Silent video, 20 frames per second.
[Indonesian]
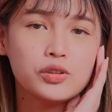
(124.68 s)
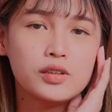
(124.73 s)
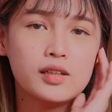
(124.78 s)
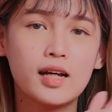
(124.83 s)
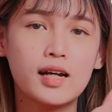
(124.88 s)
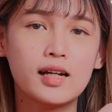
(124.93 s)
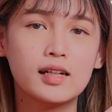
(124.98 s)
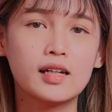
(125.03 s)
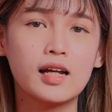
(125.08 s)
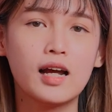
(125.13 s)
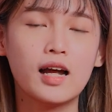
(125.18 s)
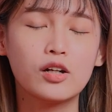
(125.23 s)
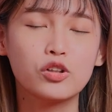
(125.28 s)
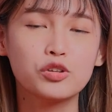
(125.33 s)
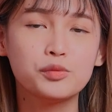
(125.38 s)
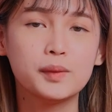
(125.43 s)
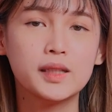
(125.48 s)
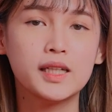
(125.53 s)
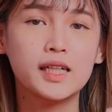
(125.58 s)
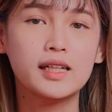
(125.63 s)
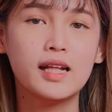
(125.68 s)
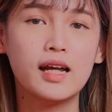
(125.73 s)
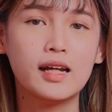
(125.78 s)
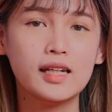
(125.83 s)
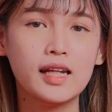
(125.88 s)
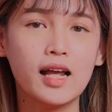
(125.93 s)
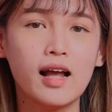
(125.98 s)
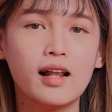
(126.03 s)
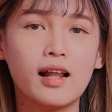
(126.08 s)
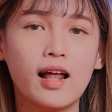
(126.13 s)
dan harus
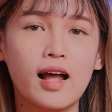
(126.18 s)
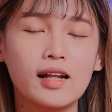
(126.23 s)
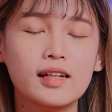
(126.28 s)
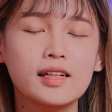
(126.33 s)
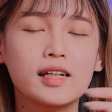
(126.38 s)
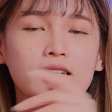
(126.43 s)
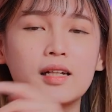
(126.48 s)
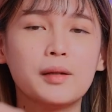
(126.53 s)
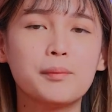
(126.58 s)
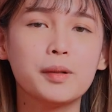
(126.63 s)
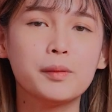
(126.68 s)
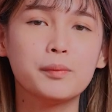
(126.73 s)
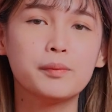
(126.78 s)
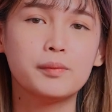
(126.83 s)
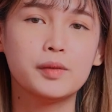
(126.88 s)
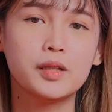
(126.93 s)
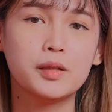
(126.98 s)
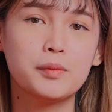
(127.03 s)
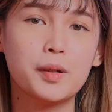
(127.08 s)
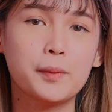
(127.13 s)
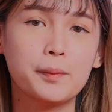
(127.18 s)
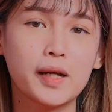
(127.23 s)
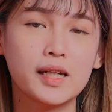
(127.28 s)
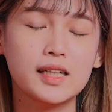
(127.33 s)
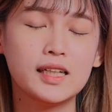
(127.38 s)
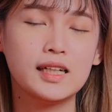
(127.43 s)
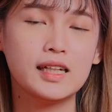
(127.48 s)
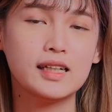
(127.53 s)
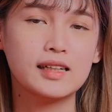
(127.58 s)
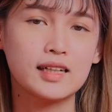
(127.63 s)
menghindari hal-hal yang dapat
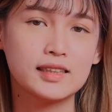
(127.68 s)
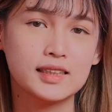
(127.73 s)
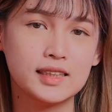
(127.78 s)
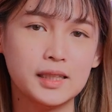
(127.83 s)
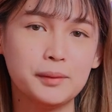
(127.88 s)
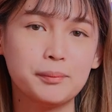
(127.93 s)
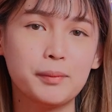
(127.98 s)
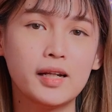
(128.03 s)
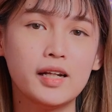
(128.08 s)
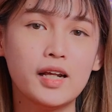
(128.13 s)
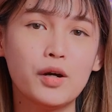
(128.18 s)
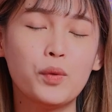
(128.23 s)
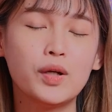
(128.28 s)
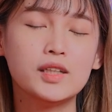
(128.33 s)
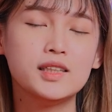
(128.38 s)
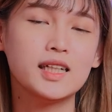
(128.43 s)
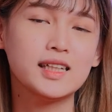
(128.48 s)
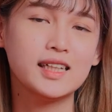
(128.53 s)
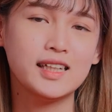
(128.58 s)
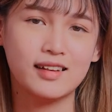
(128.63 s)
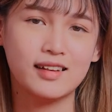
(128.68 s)
menyebabkan iritasi pada wajah